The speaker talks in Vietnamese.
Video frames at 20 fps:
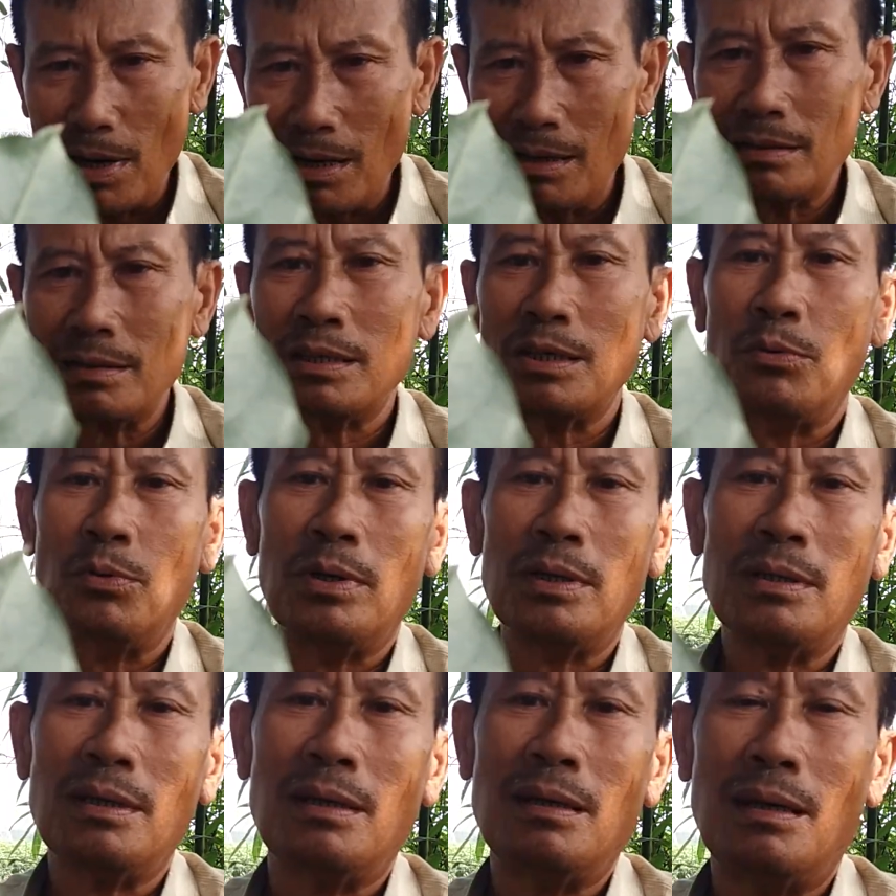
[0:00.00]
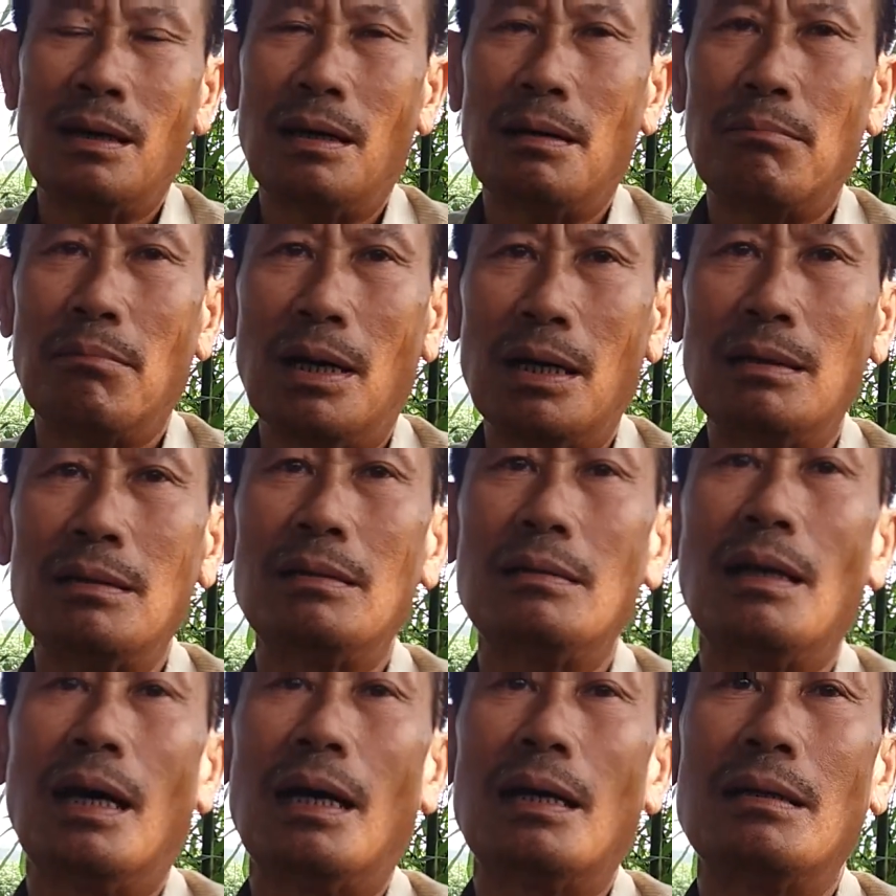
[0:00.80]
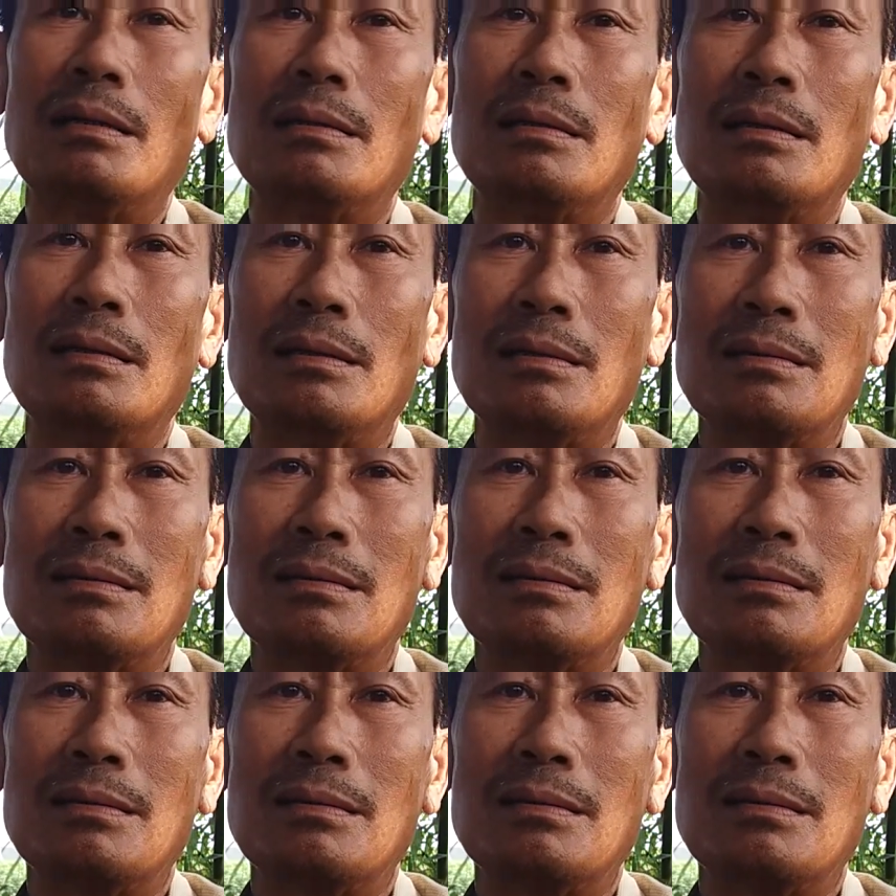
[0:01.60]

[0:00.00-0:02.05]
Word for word: bớt sổ thì là bớt đa lưng nữa